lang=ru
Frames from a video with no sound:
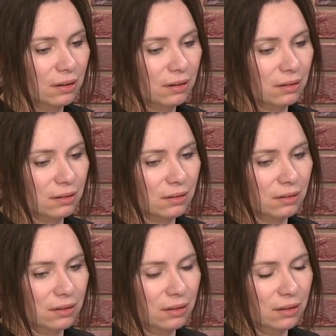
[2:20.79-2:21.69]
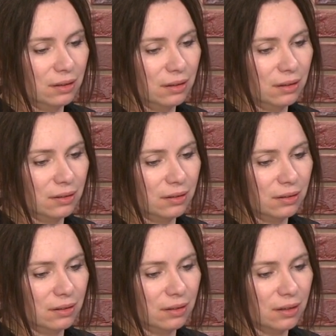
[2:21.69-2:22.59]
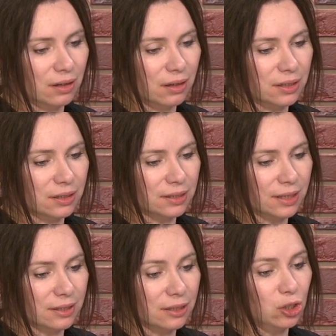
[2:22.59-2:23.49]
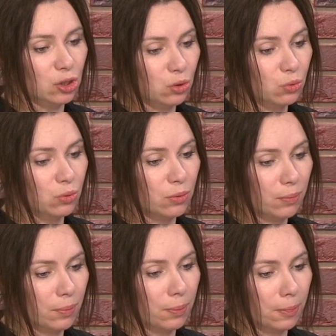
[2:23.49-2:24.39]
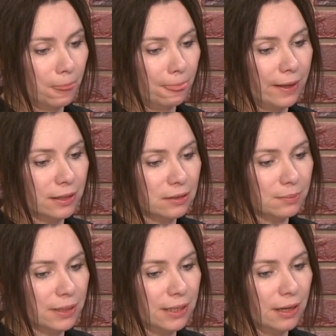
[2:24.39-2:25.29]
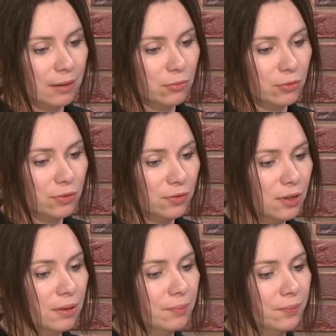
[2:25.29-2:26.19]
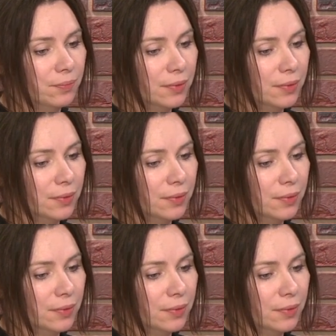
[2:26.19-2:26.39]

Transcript: А, и я хотела сказать, что э, смотря мой фильм,